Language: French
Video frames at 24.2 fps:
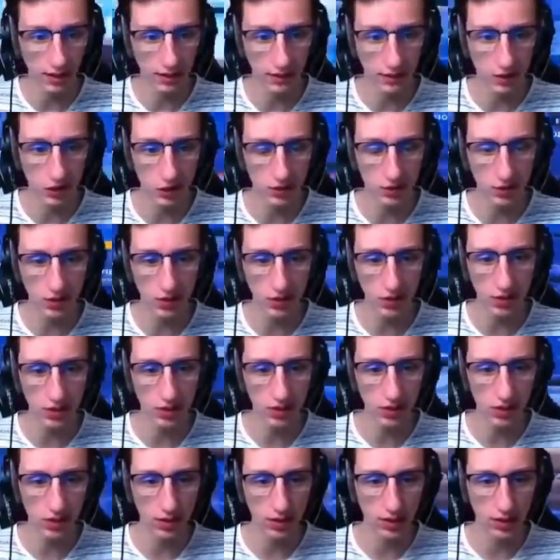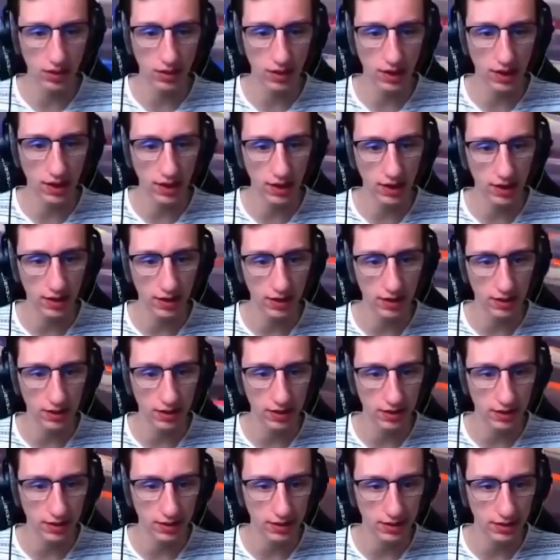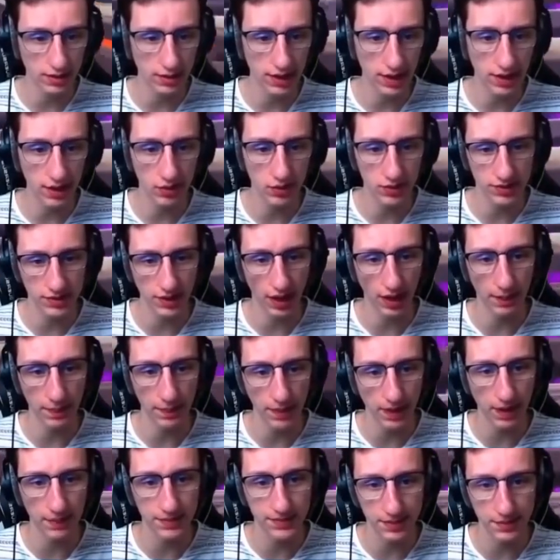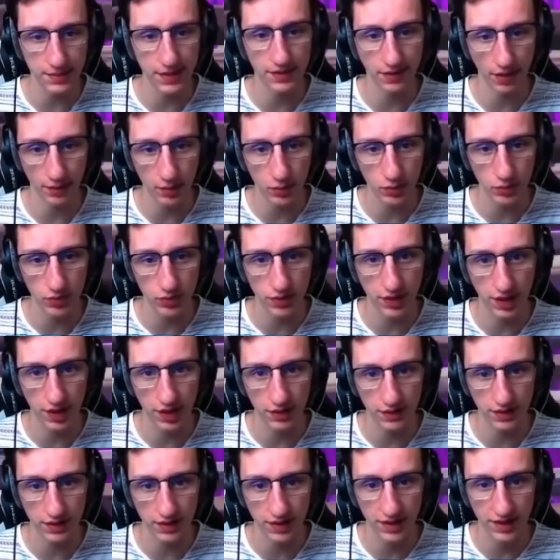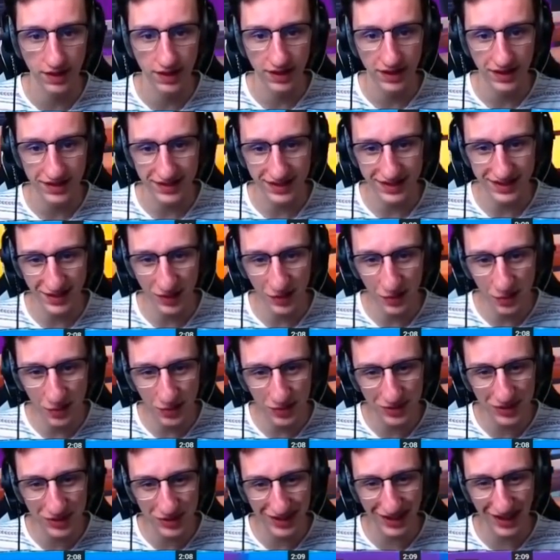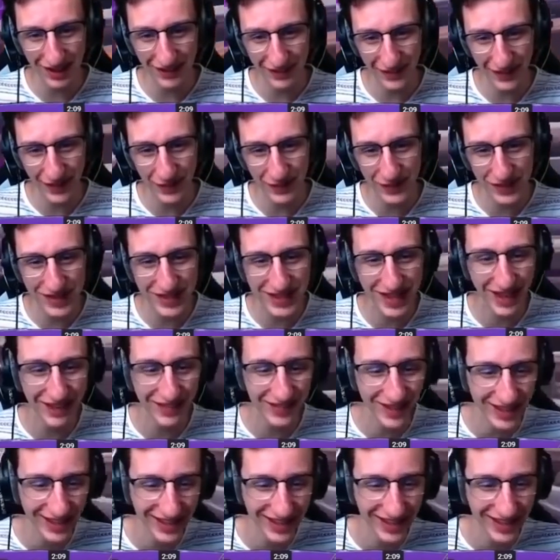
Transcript: franchement, là, là, on dirait pas comme ça, mais il y a vraiment du taf. Hein. Ça, c'est le bouseux qui l'a fait, le petit câble.